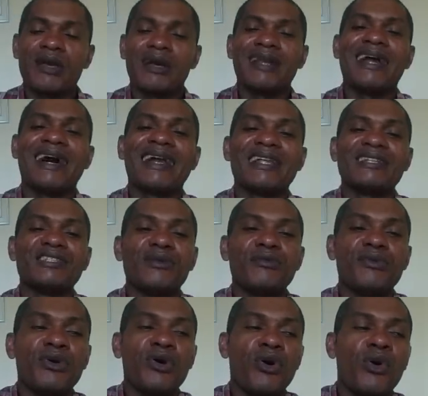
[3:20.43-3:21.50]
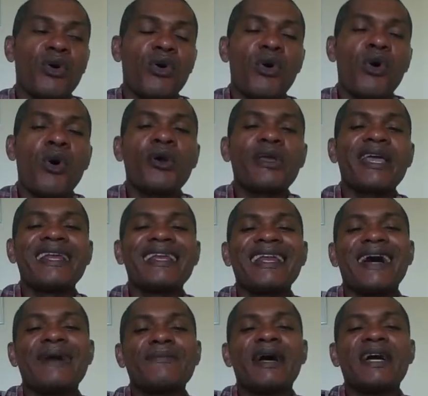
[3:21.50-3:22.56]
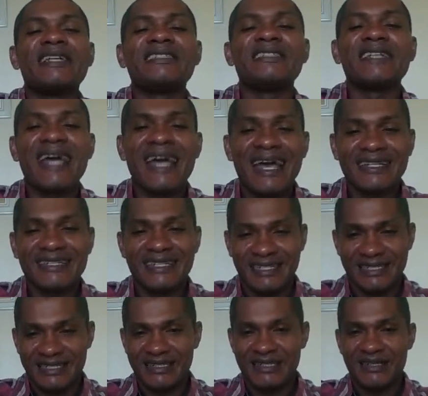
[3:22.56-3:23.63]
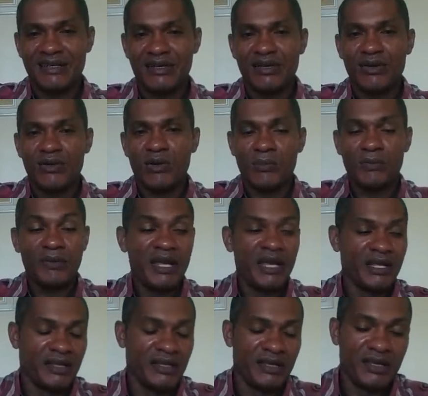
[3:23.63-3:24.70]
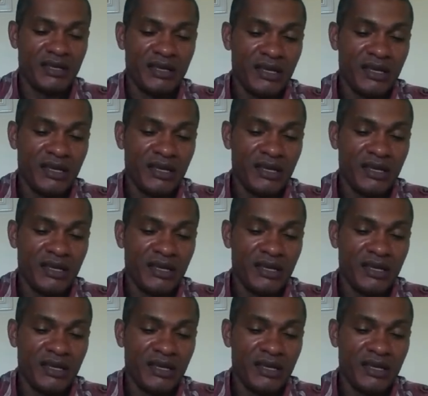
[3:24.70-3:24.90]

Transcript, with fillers: la recibió hoy en la mañana. ¿Comprendo?